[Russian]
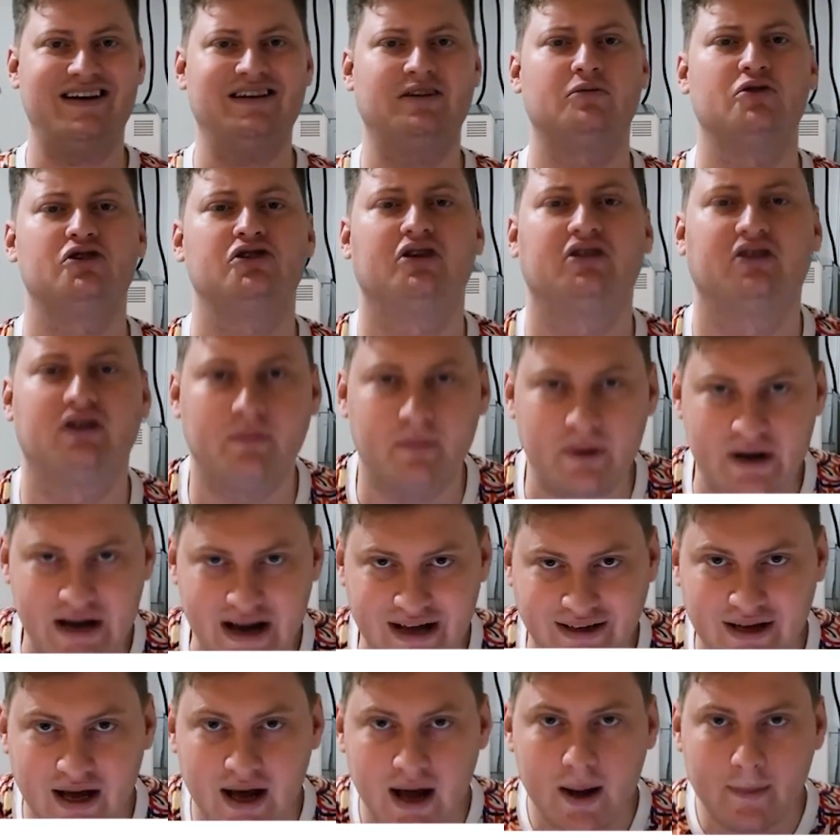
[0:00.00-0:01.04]
Я думаю, что это
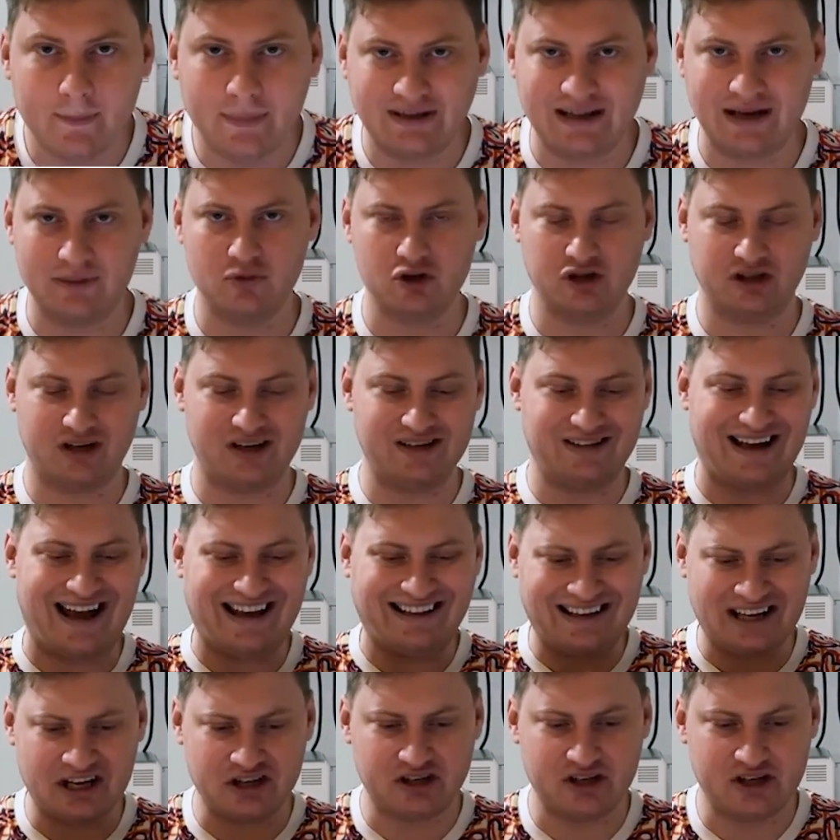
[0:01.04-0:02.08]
бред, потому что,
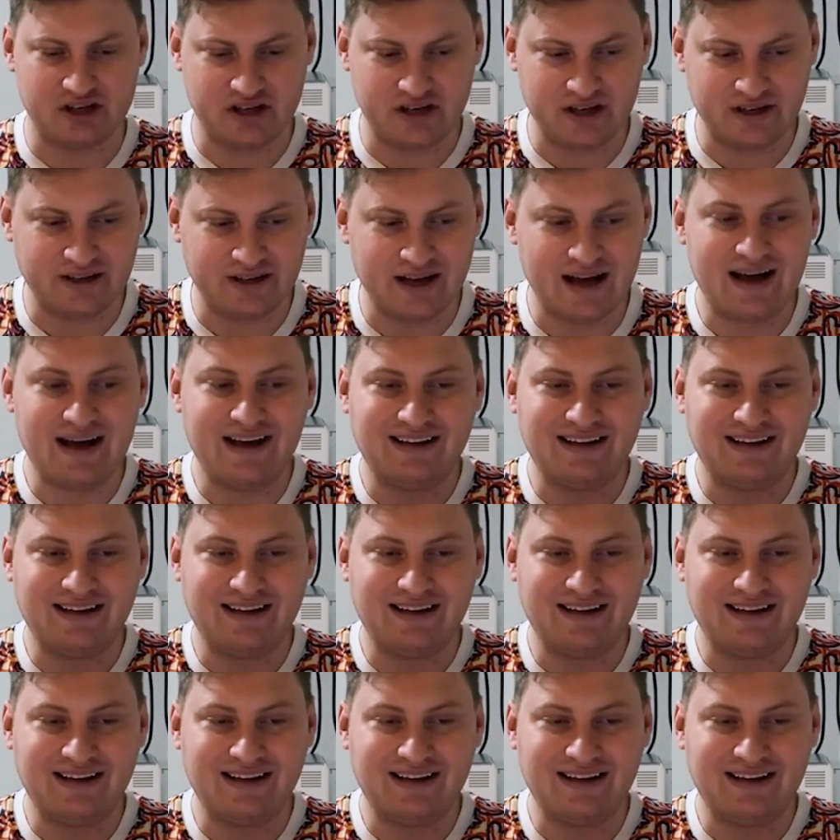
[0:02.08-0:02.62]
зная нынешний «Зенит»,